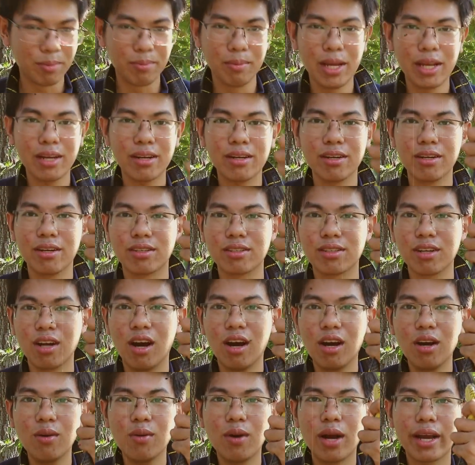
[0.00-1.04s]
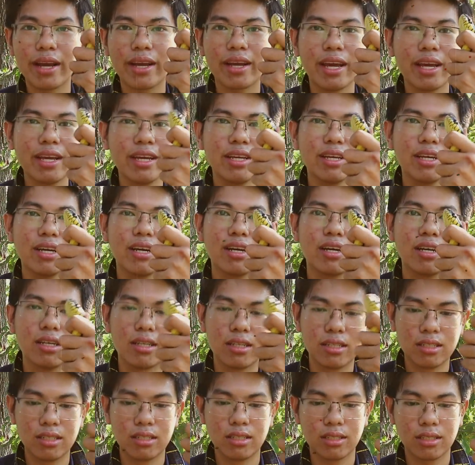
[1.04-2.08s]
Mình biết được nó qua cái
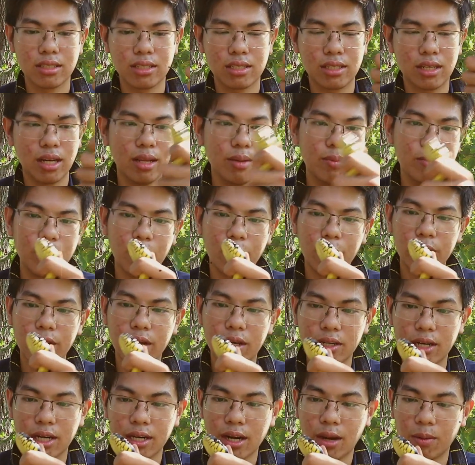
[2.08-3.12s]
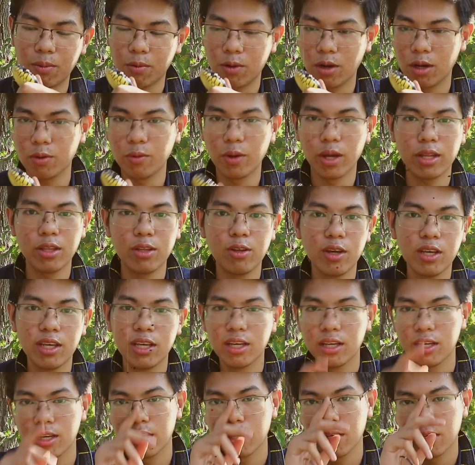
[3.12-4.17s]
uh, clip nuôi ờ, rắn độc của anh Nguyễn Anh
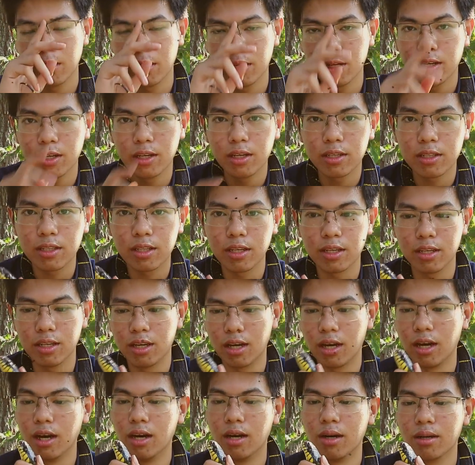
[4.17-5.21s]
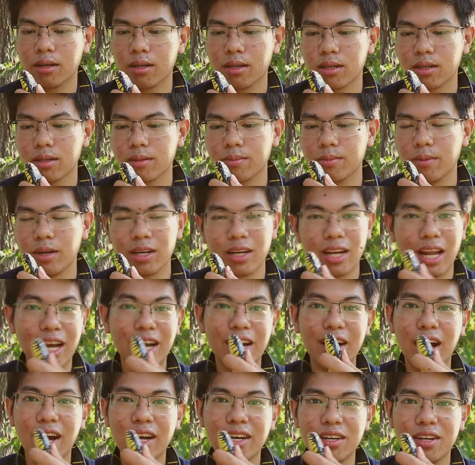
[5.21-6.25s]
Duy thì uh,
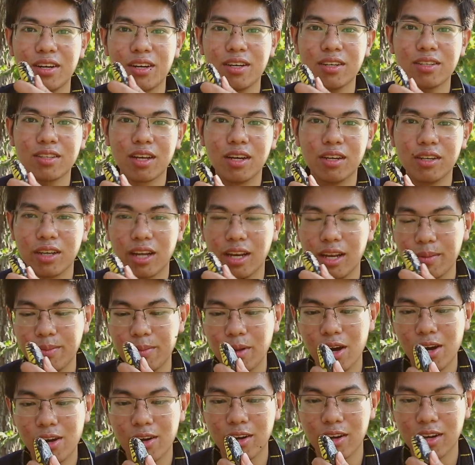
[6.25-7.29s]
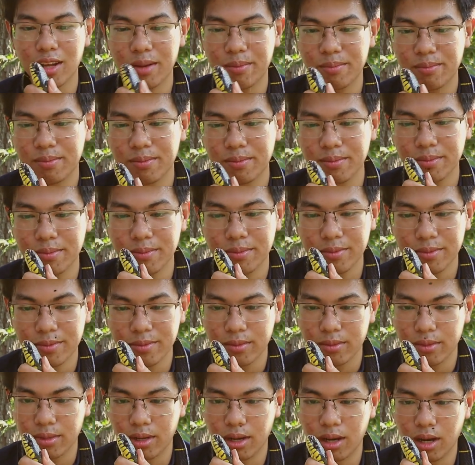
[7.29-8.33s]
mình đã kết nó từ cái clip đó rồi anh em
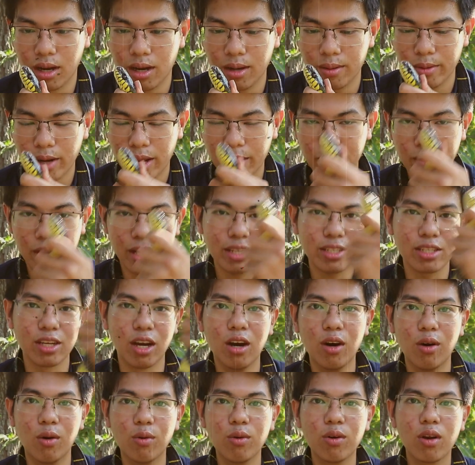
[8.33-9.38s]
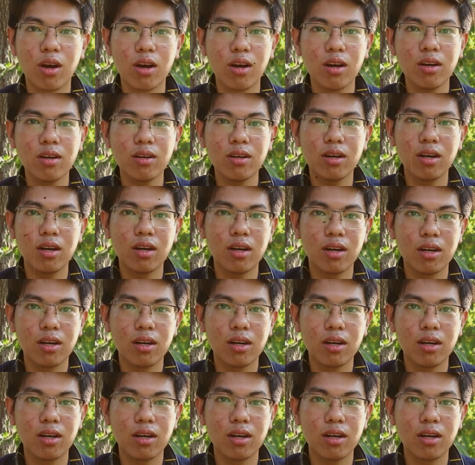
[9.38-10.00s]
à, hôm nay mình đã sở hữu nó